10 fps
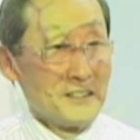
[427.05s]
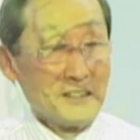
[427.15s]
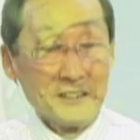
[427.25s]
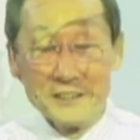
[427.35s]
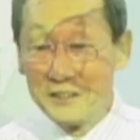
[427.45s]
예.
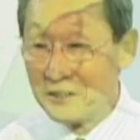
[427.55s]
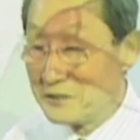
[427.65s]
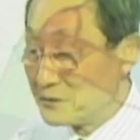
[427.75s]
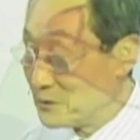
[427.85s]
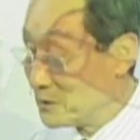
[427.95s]

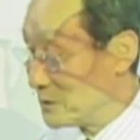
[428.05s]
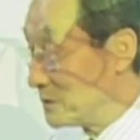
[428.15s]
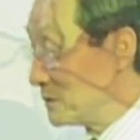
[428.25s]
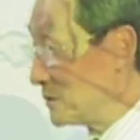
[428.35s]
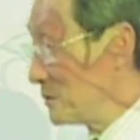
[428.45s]
그리고
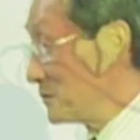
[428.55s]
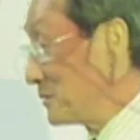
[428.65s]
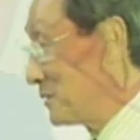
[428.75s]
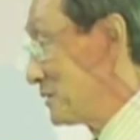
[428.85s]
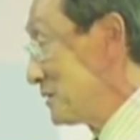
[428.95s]

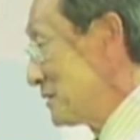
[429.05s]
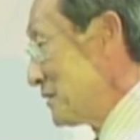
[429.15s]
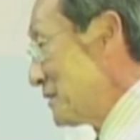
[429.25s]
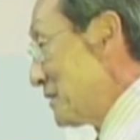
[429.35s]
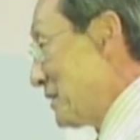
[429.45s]
여러분,
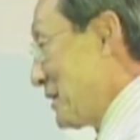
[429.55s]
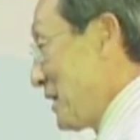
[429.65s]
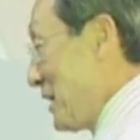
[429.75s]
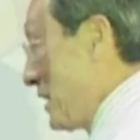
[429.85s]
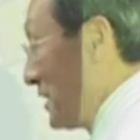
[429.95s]

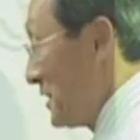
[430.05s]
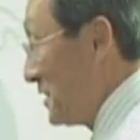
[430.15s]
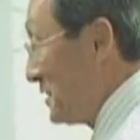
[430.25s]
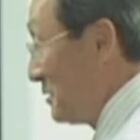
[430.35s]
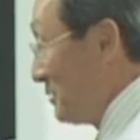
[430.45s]

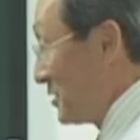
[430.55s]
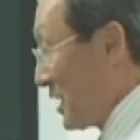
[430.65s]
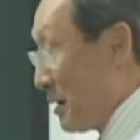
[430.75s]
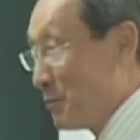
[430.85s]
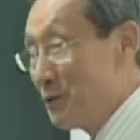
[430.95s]
하나님이
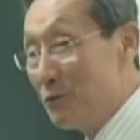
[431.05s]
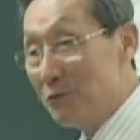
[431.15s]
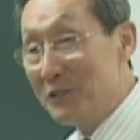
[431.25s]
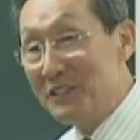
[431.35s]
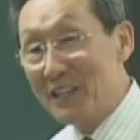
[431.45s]
잠을
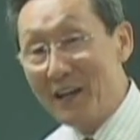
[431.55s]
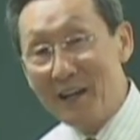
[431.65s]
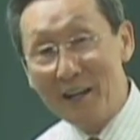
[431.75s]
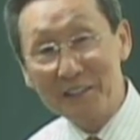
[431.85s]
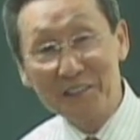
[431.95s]

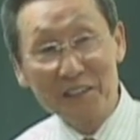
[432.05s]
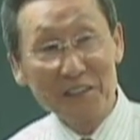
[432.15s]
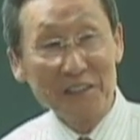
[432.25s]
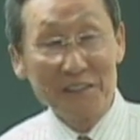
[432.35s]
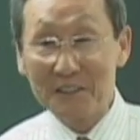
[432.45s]
주신다,
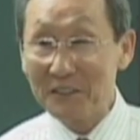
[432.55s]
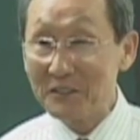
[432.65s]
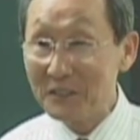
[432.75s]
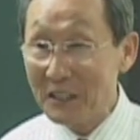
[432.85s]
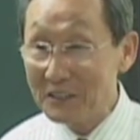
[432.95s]
성경에 그렇게
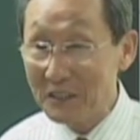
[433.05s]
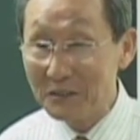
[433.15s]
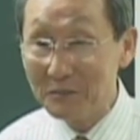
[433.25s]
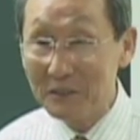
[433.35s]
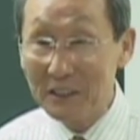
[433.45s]
써놨지
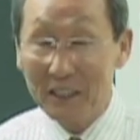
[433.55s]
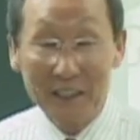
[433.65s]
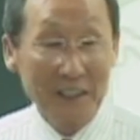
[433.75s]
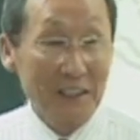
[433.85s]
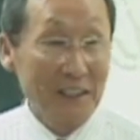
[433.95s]
않습니까?